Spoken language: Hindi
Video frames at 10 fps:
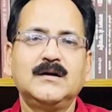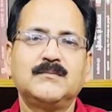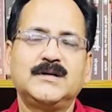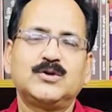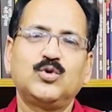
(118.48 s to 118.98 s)

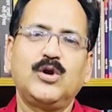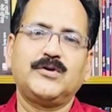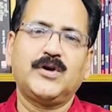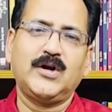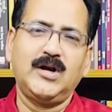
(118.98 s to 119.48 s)
मिट्ठू
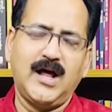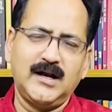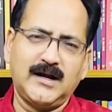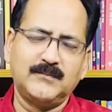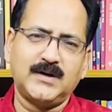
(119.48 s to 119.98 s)

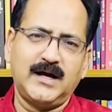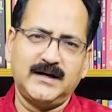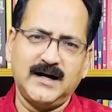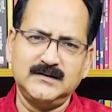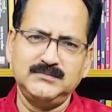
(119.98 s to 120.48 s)
लाल नाम का
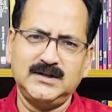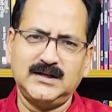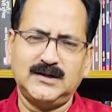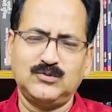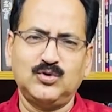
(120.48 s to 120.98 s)
एक आदमी
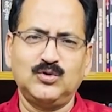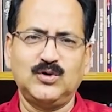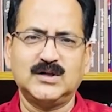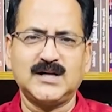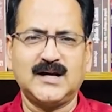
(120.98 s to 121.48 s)
है
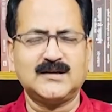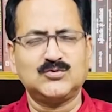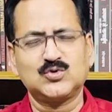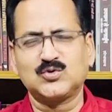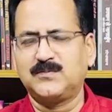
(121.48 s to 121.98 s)
वो
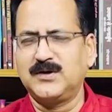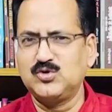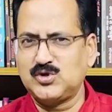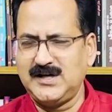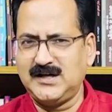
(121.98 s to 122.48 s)
अचानक उसको
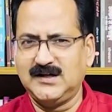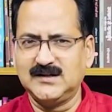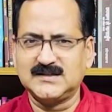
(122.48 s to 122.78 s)
पड़ोसी के घर